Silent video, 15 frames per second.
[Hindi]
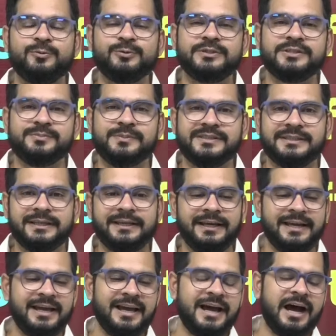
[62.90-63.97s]
कोर्सेज में से
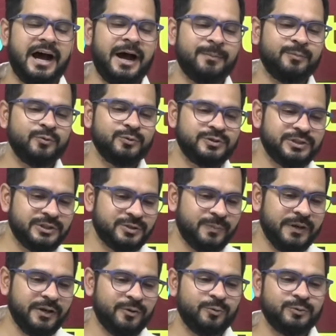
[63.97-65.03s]
आपको जिस
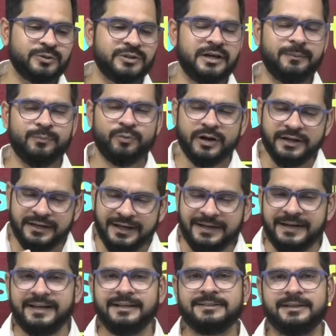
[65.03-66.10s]
भी कोर्स का पूरा
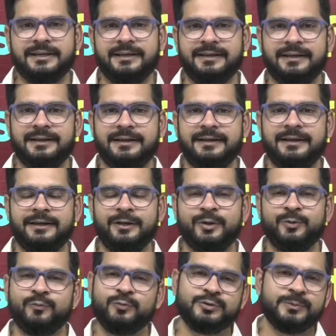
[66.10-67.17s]
डिटेल चाहिए
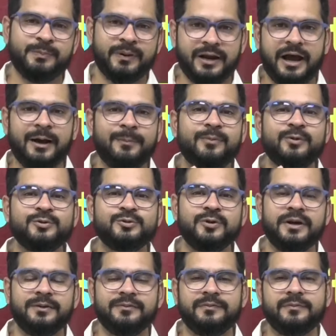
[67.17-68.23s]
उस पर आप लोग जो
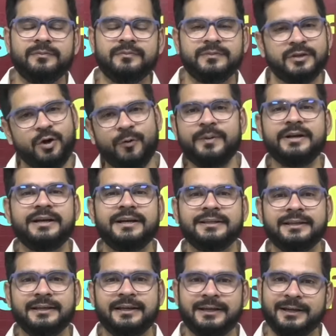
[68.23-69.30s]
है कमेंट कर
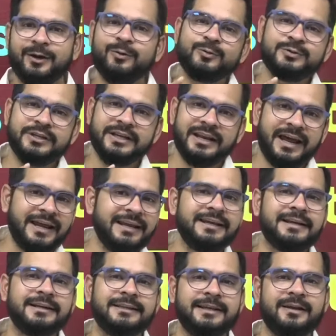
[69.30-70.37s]
देना या उसे लाइक
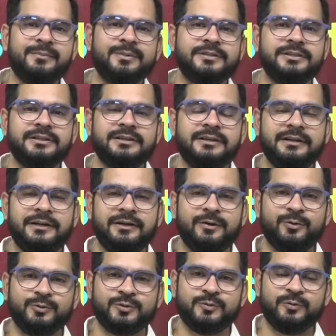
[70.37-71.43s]
कर देना बच्चा
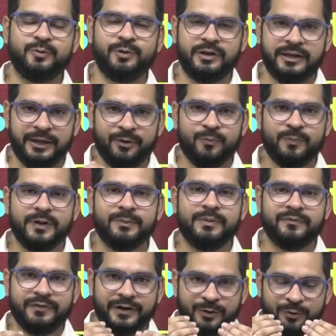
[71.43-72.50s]
उसके ऊपर
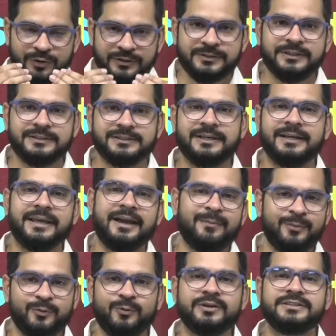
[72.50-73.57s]
मैं वीडियो रिसर्च करके
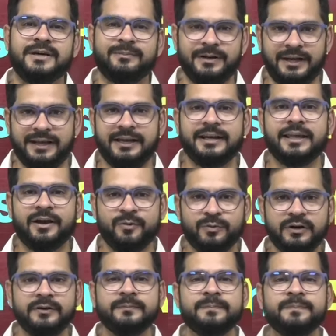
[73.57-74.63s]
आप लोगों के सामने लेकर के
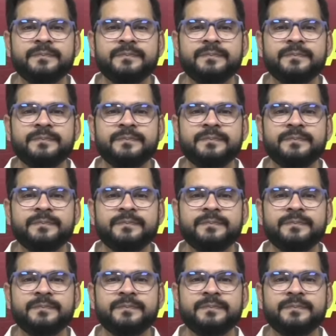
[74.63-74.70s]
आऊँगा